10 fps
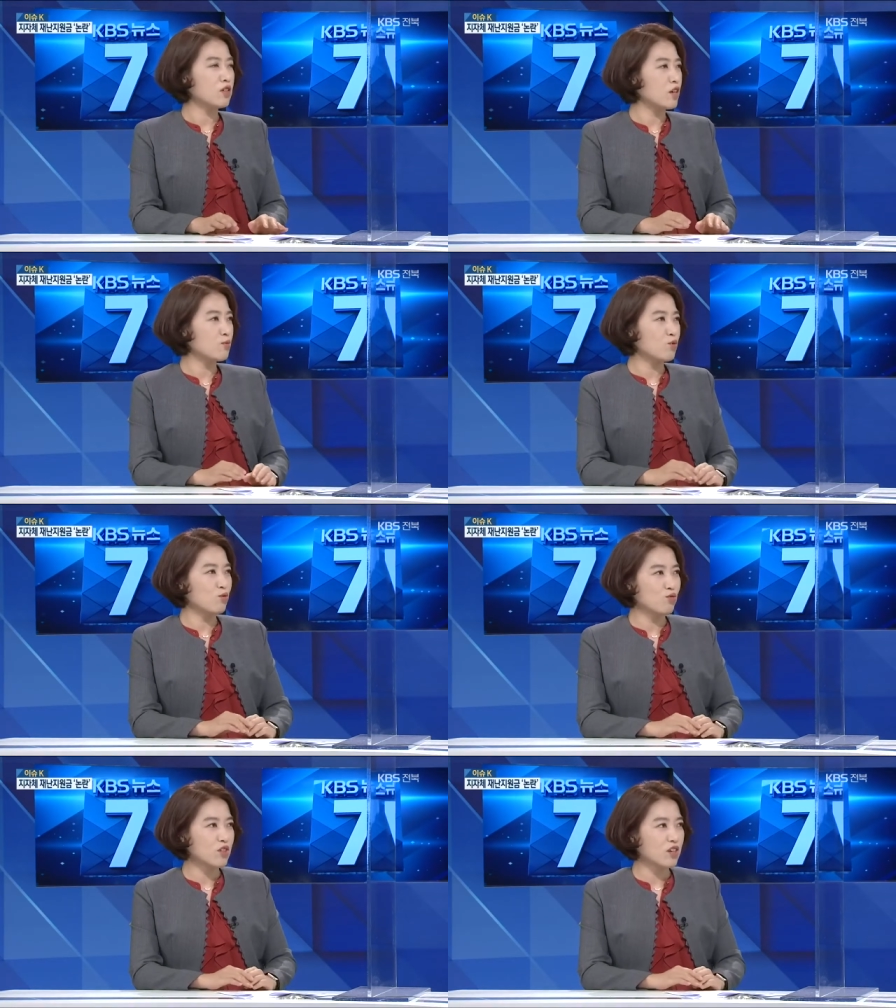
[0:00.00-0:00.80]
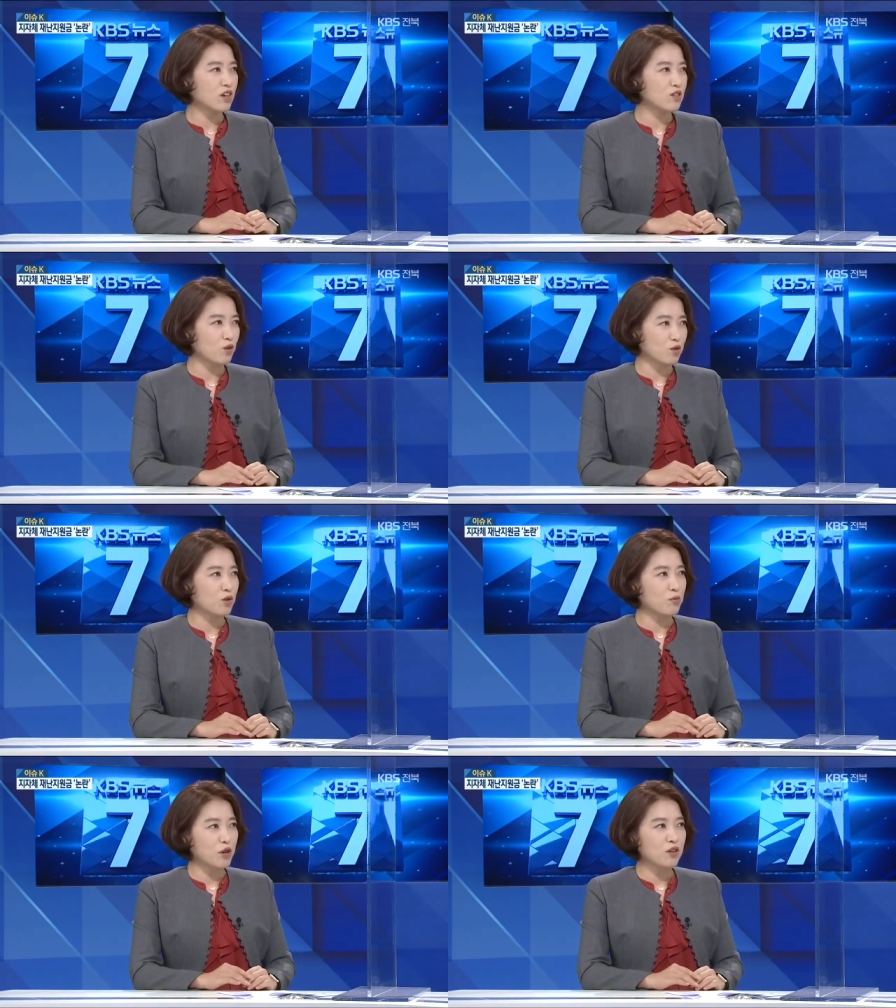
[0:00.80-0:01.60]
자립도 문제는
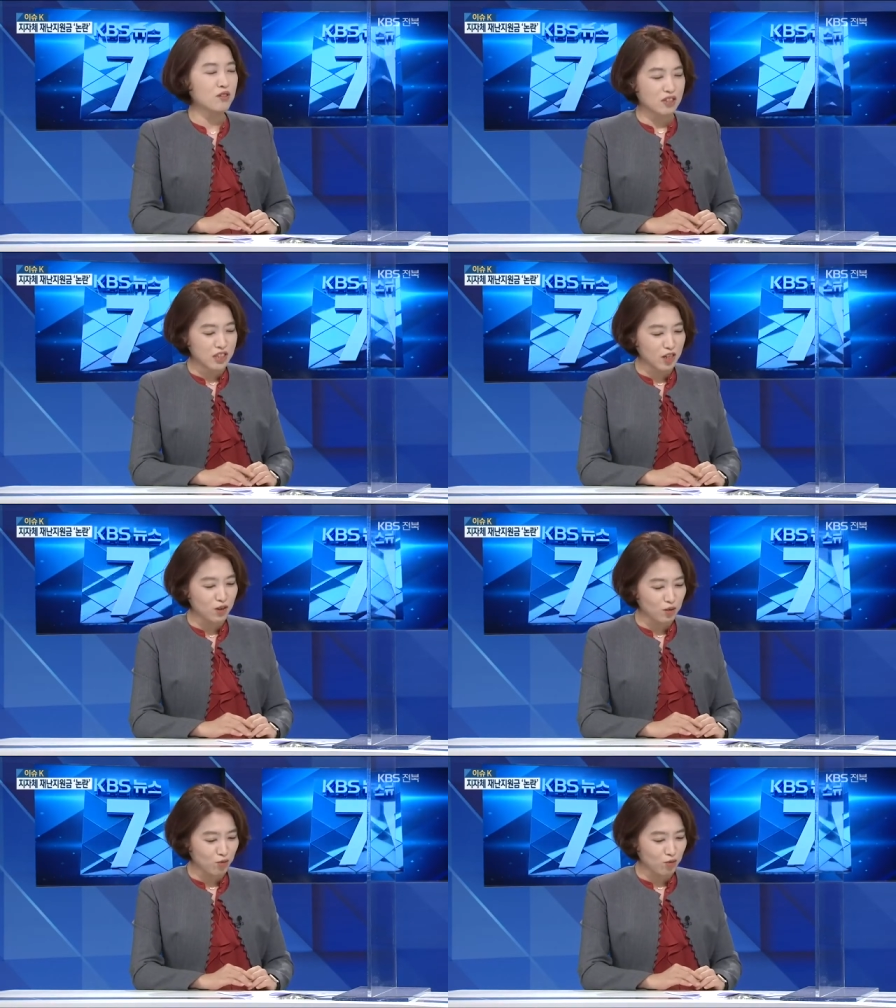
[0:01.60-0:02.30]
어쩌면 이차적인